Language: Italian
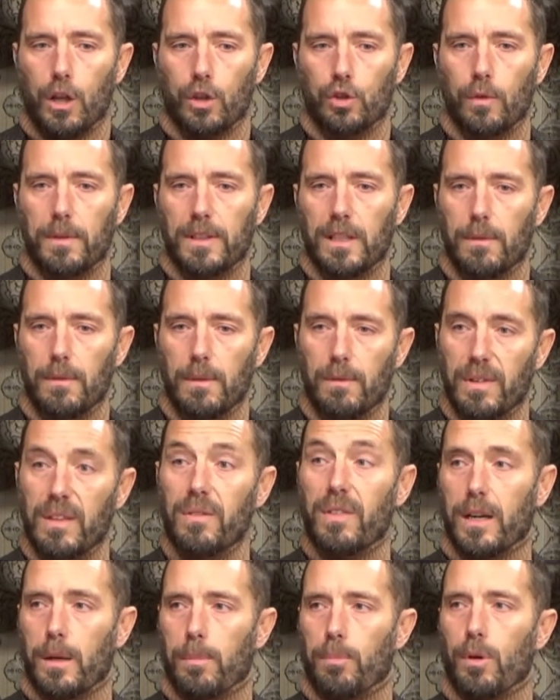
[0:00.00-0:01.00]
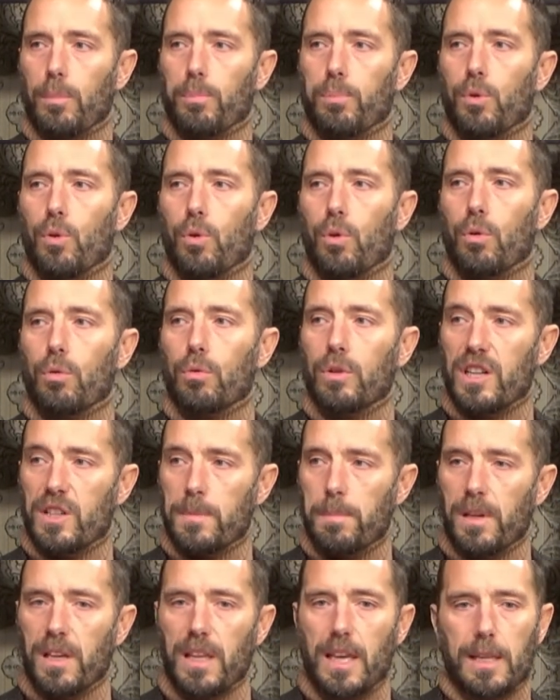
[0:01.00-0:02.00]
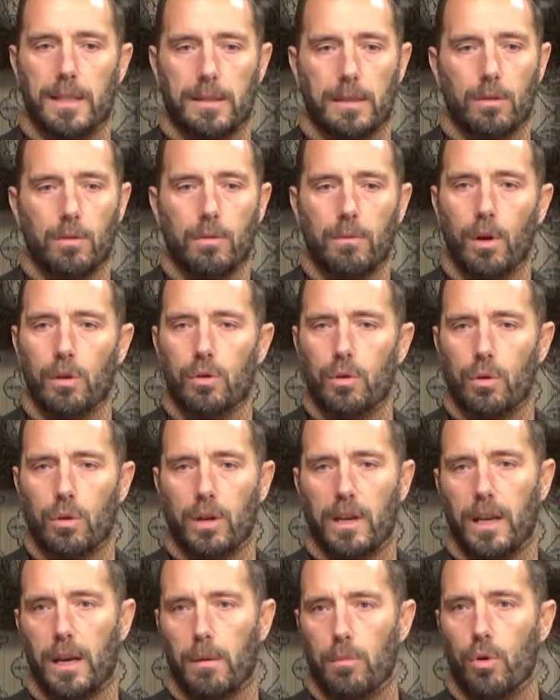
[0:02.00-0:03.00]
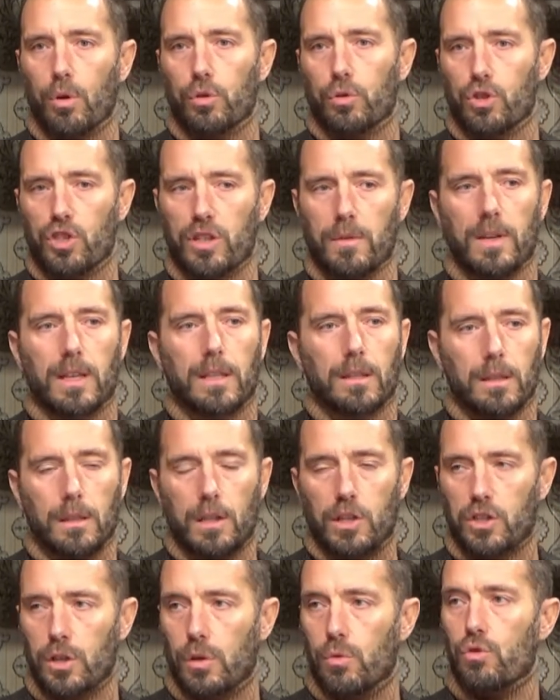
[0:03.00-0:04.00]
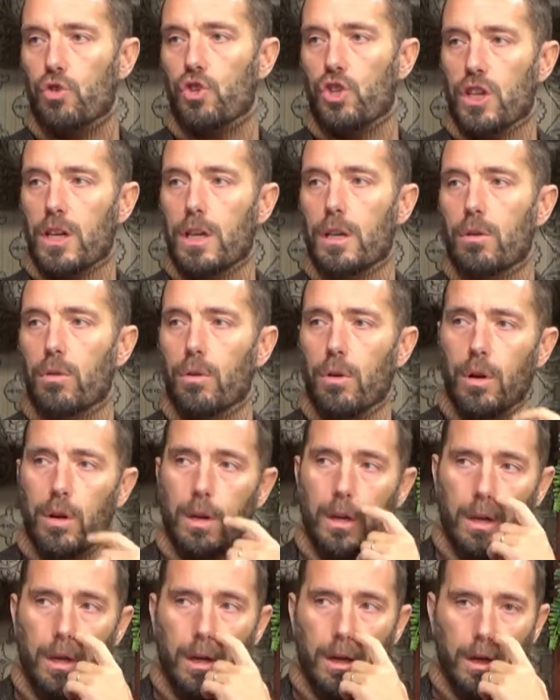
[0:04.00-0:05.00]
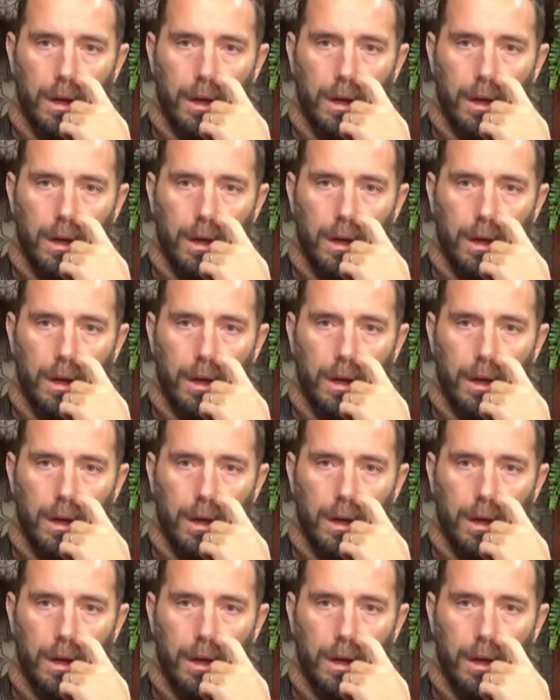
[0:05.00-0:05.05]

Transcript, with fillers: dove devi vivere proprio un'esperienza, non vogliono che la moto si venda nel saloncino,